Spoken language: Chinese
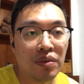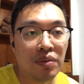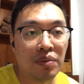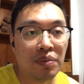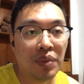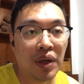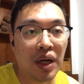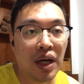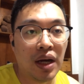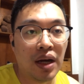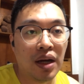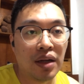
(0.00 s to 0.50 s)

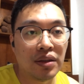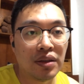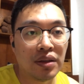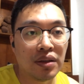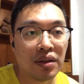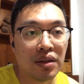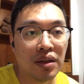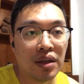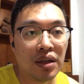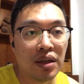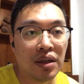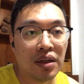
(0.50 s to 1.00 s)
把这
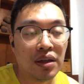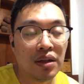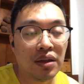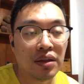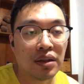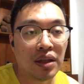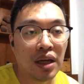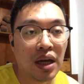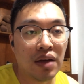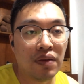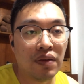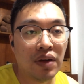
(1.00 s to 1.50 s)
个
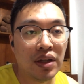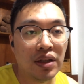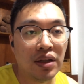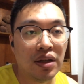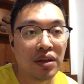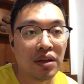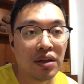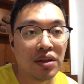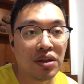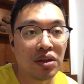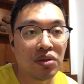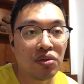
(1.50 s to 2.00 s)
台湾的这
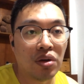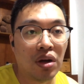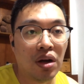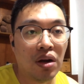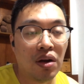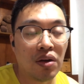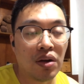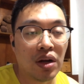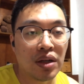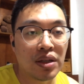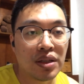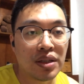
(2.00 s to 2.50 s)
个金国号
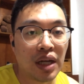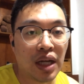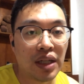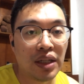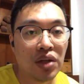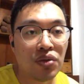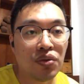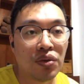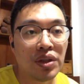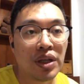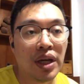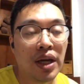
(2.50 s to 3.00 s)
啊夹在
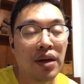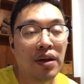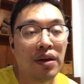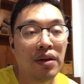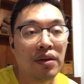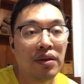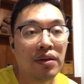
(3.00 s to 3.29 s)
中间。